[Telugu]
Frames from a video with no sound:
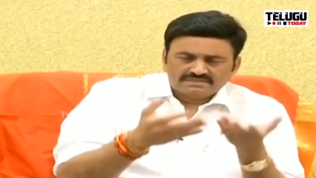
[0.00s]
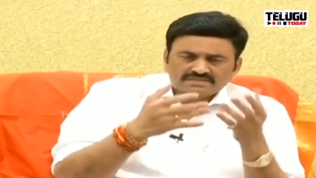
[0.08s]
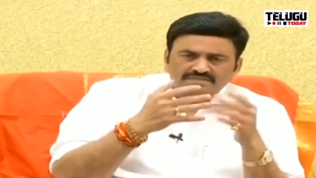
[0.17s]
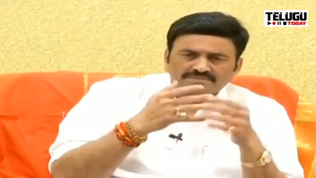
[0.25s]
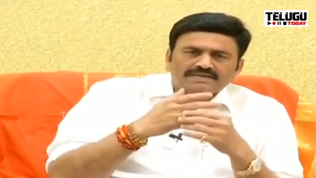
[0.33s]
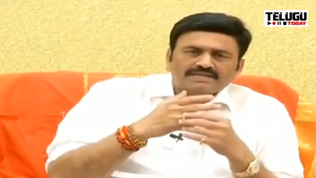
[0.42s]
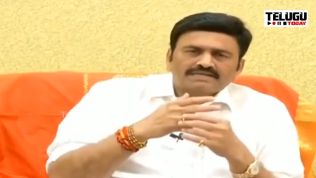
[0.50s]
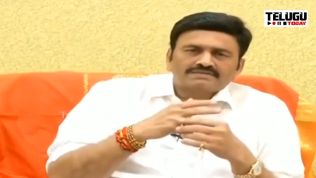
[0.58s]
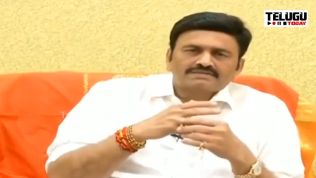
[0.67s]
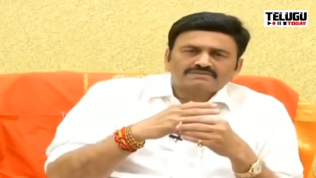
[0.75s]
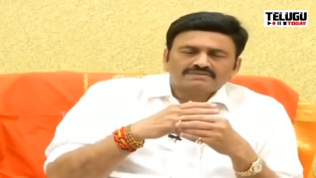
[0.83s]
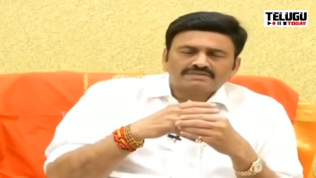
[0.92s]
ఈయనకి
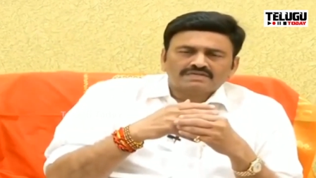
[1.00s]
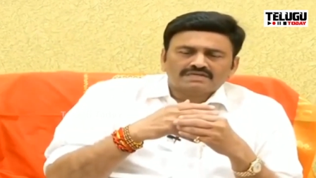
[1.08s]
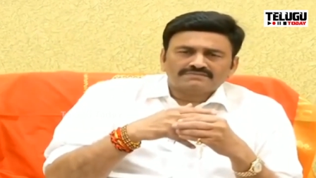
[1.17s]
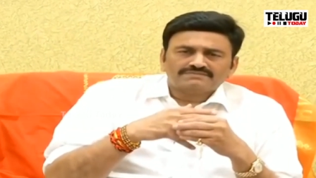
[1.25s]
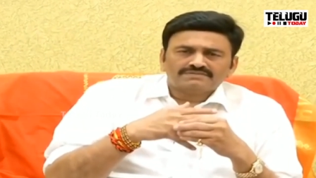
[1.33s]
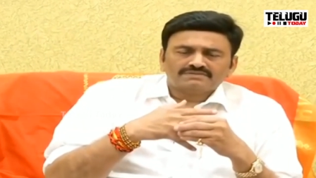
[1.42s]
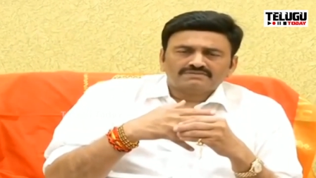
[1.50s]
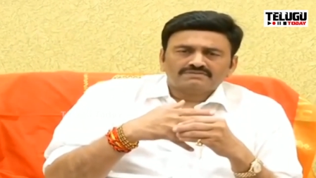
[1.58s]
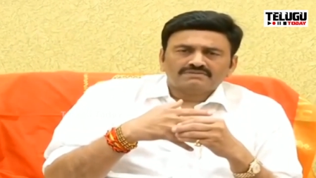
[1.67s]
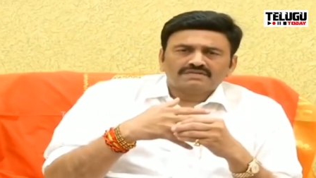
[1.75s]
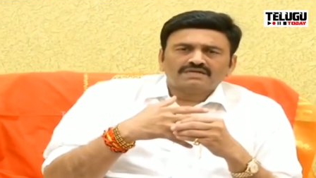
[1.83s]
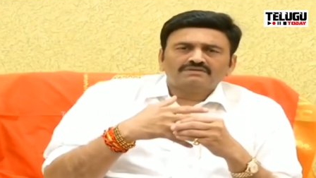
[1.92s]
ప్యాలెస్లు ఈయనకి ఆఫీసులు
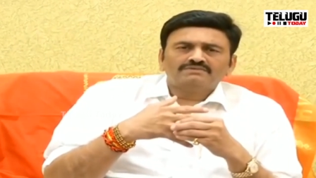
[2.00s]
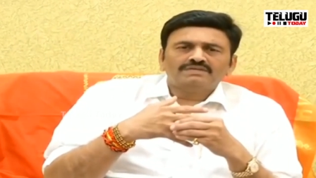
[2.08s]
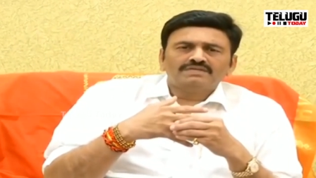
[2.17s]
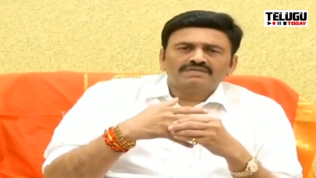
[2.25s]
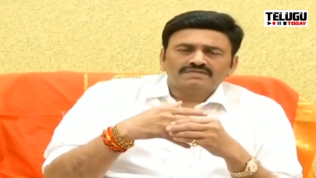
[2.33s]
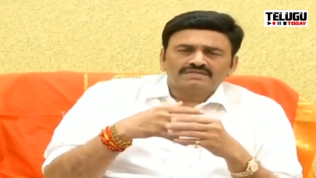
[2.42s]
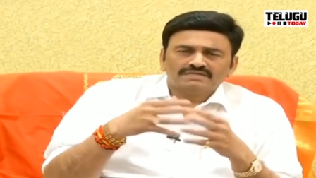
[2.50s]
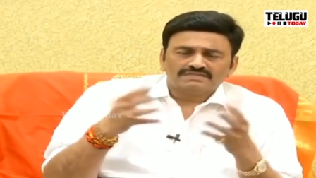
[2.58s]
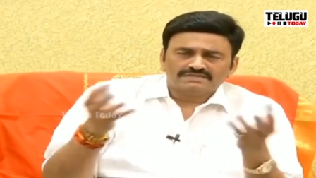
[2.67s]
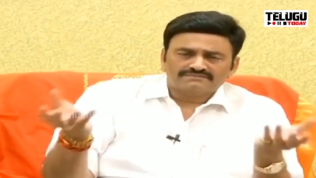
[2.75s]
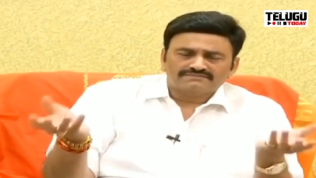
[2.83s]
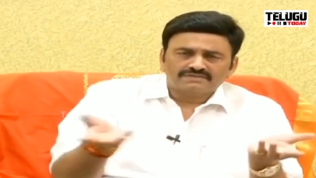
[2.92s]
నాలుగు మిలియన్
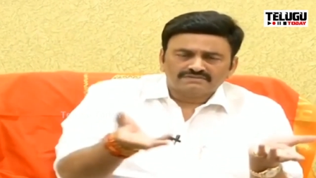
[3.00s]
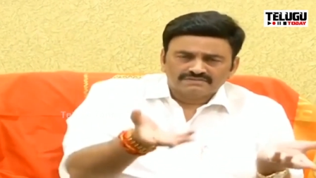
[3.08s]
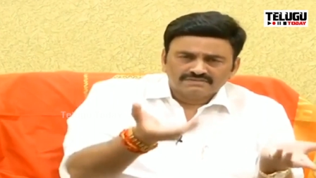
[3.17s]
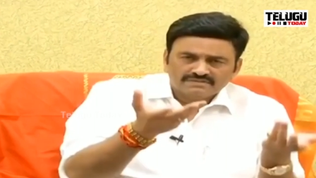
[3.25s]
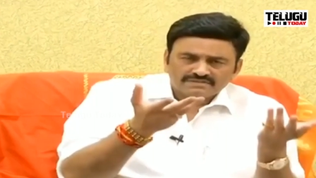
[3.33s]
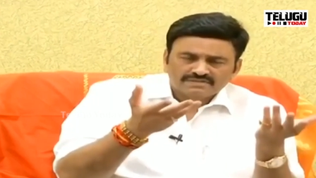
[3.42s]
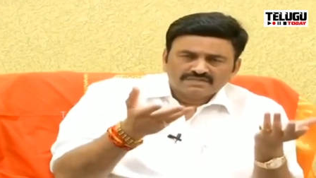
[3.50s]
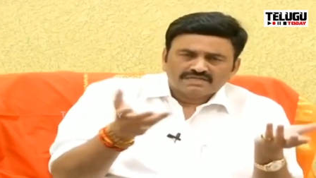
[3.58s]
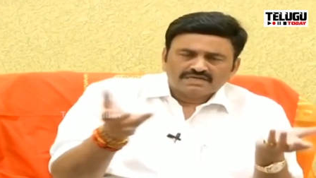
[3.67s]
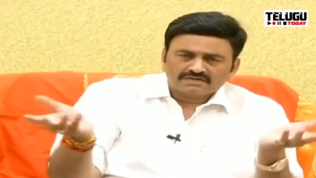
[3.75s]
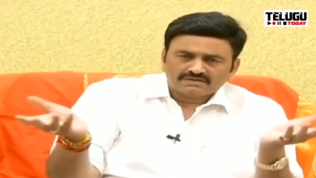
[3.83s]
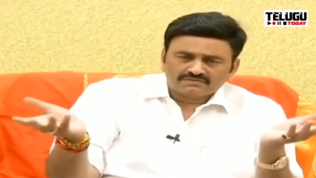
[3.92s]
ఎస్ఎఫ్టీలు
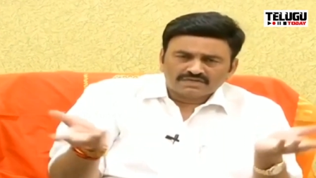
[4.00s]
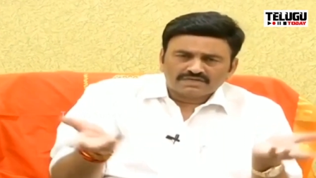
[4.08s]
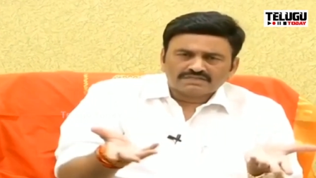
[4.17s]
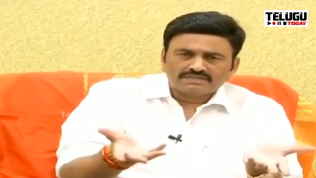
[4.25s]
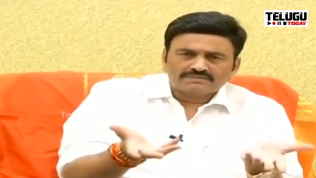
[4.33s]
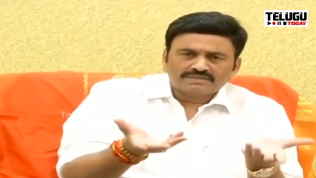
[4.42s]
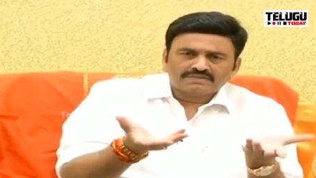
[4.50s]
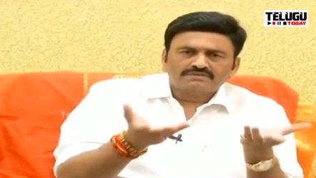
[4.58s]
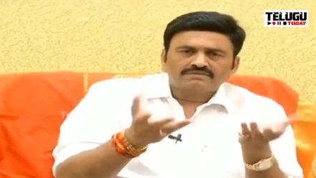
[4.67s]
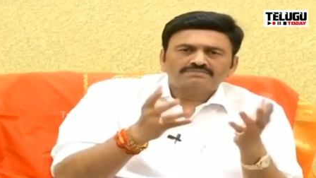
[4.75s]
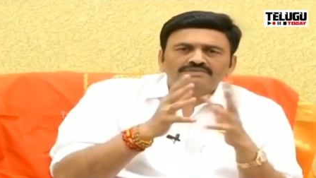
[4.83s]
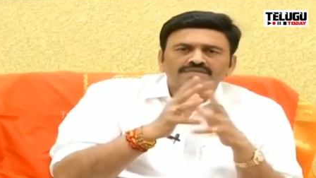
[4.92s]
అక్కడ కొండంతా
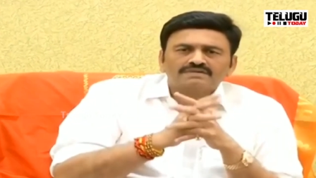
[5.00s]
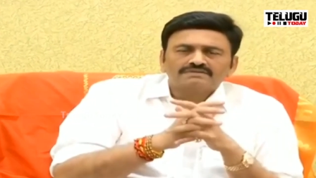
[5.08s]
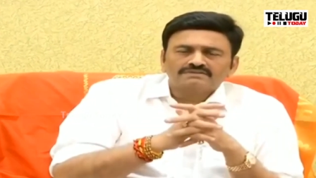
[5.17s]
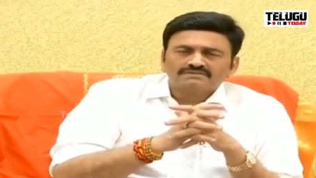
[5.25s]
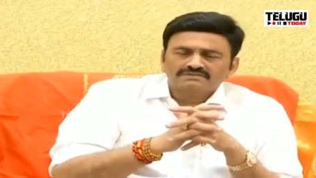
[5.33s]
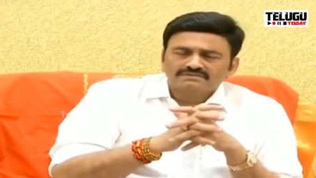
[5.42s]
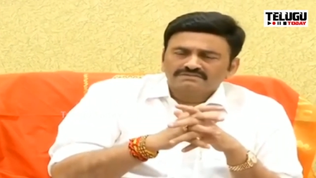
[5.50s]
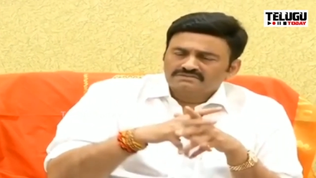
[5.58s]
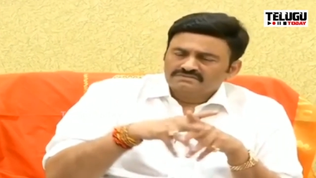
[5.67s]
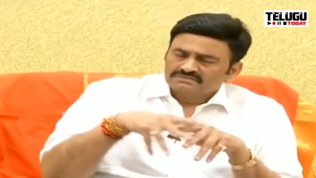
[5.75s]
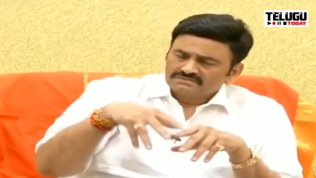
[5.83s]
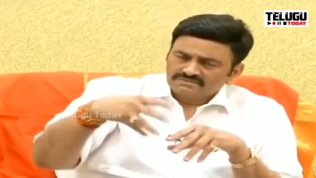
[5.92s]
బదలుదోపుతున్నారు
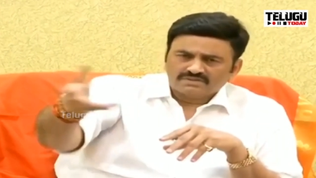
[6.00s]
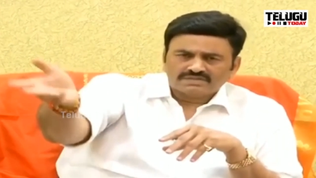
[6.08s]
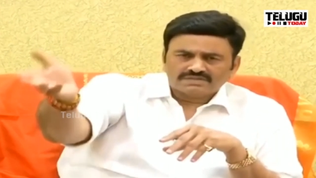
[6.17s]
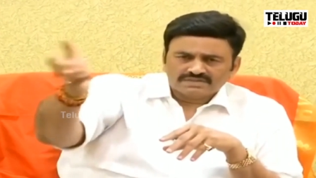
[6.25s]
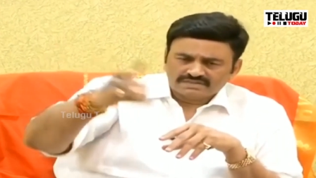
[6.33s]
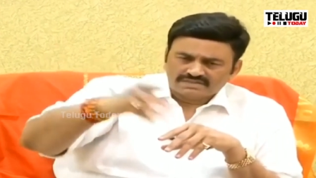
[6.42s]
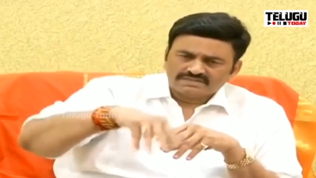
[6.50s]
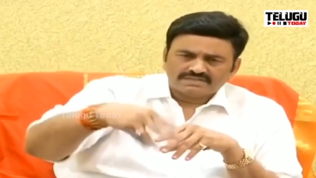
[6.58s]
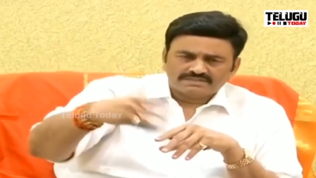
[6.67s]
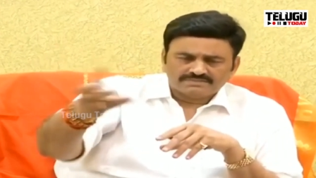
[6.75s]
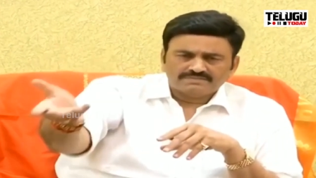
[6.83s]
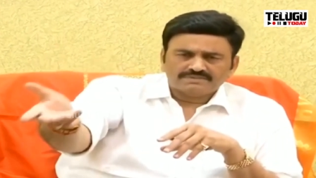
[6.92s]
ఓకే అది
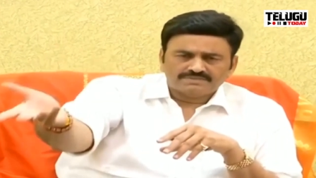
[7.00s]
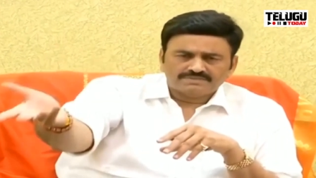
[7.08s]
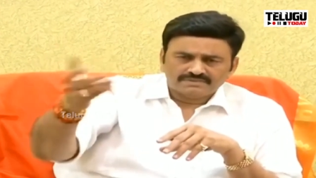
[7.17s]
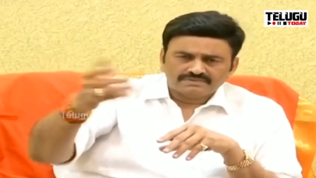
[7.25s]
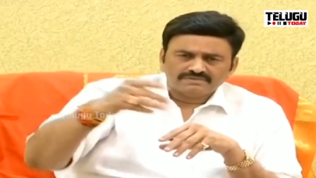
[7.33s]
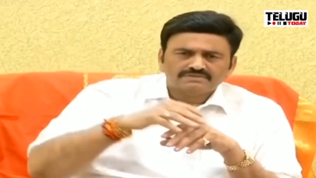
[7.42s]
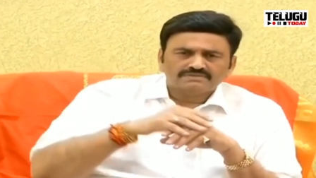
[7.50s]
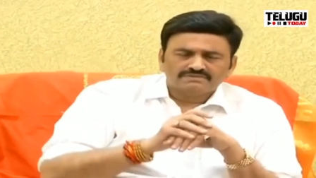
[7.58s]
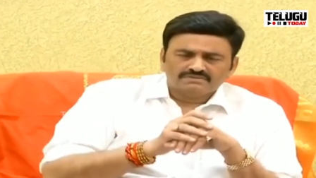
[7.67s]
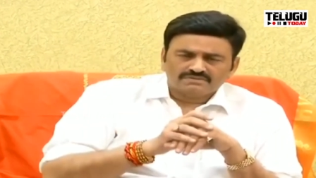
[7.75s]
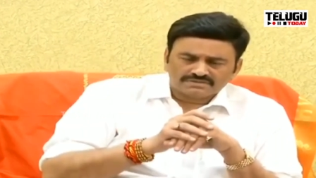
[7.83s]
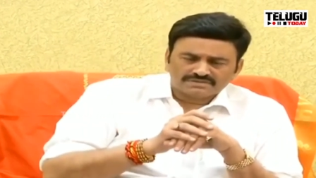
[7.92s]
రేపో మాపో
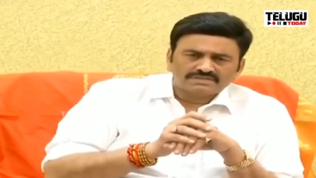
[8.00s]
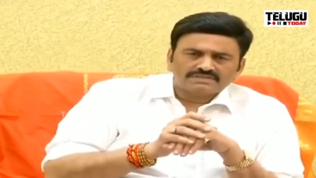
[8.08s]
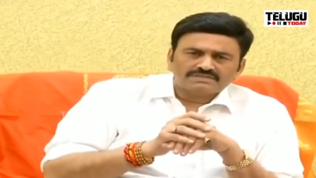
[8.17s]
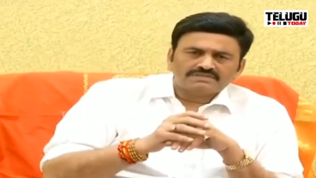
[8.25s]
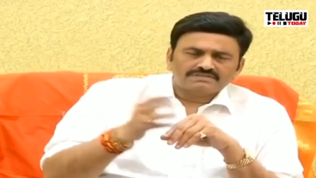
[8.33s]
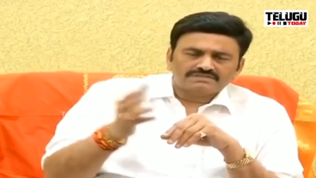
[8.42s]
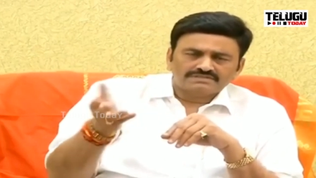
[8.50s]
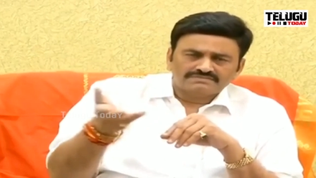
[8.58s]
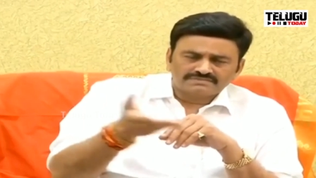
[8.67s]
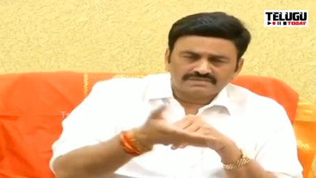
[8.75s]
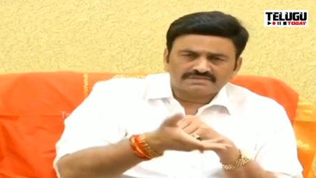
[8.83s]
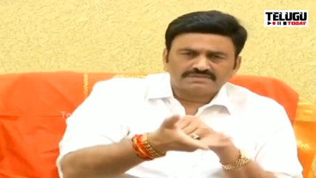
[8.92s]
వస్తుంది చీఫ్
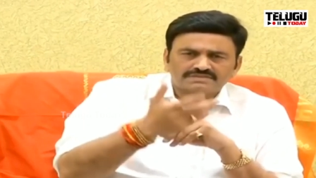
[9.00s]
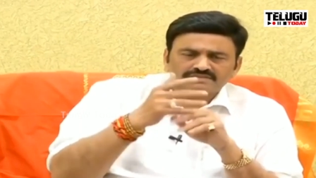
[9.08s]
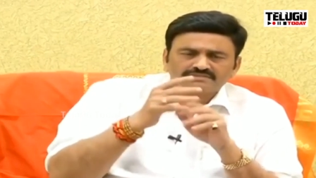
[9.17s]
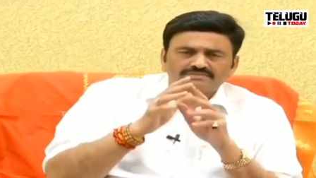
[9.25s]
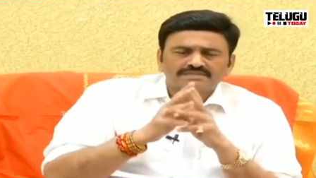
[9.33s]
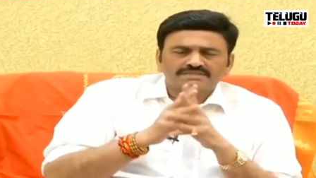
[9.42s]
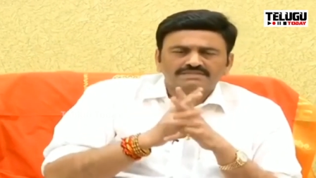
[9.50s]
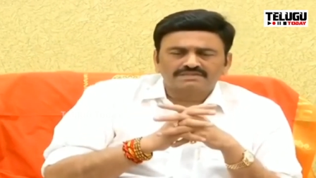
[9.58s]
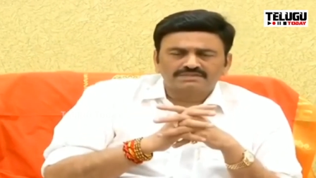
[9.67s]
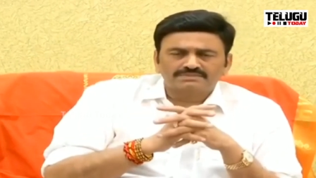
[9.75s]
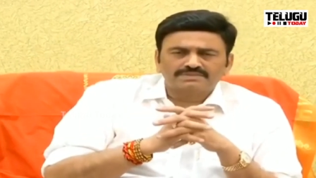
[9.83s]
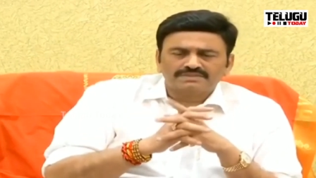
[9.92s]
జస్టిస్ గారు మదర్
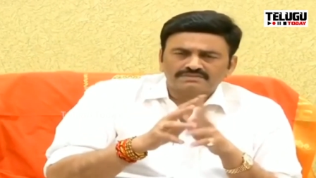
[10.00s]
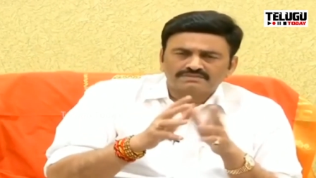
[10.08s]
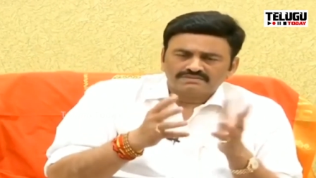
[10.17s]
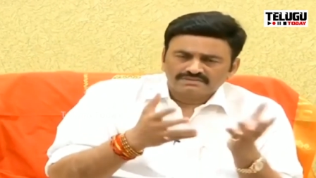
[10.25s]
చనిపోయారు